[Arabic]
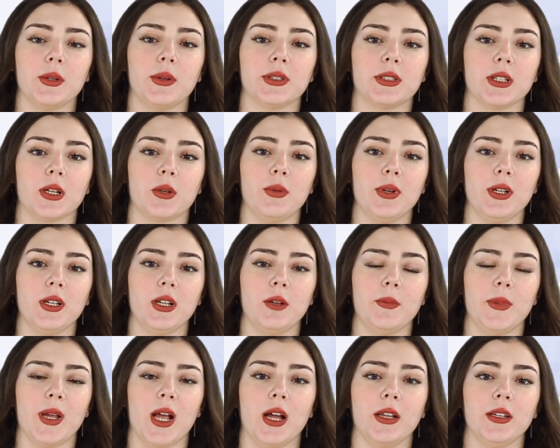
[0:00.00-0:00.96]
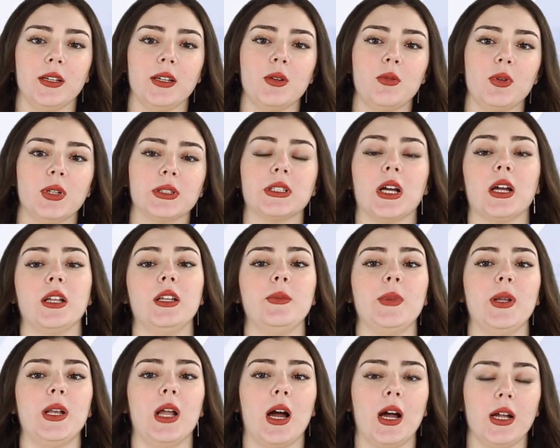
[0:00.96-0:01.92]
والتكوين المهني
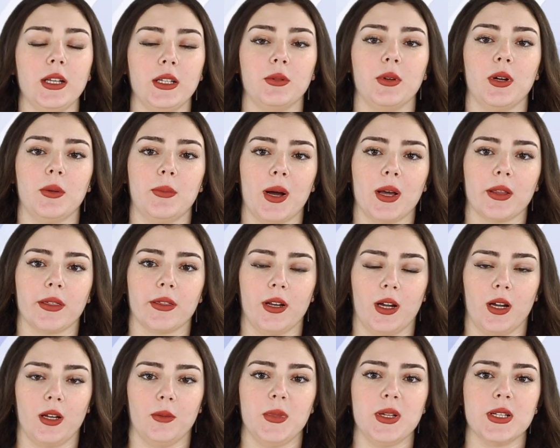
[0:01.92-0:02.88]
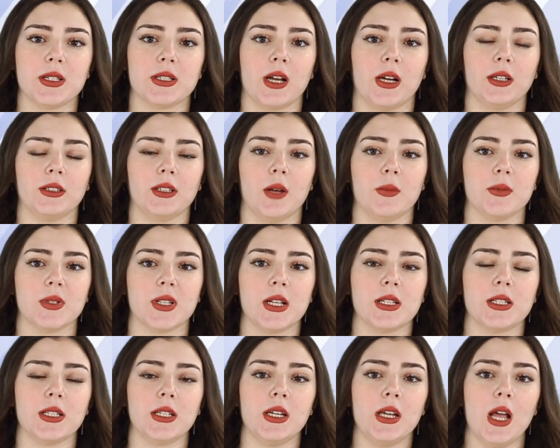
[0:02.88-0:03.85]
والتعليم العالي والبحث العلمي سعيد
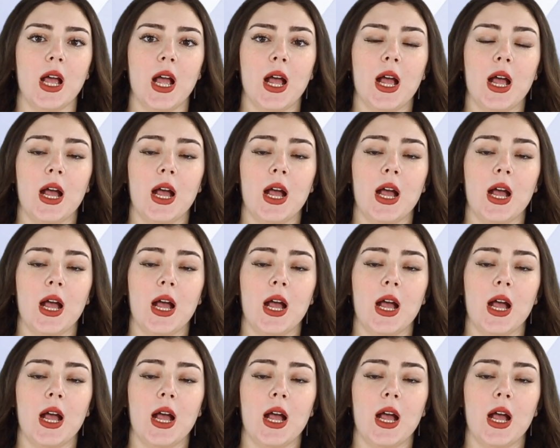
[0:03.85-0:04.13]
أمزازي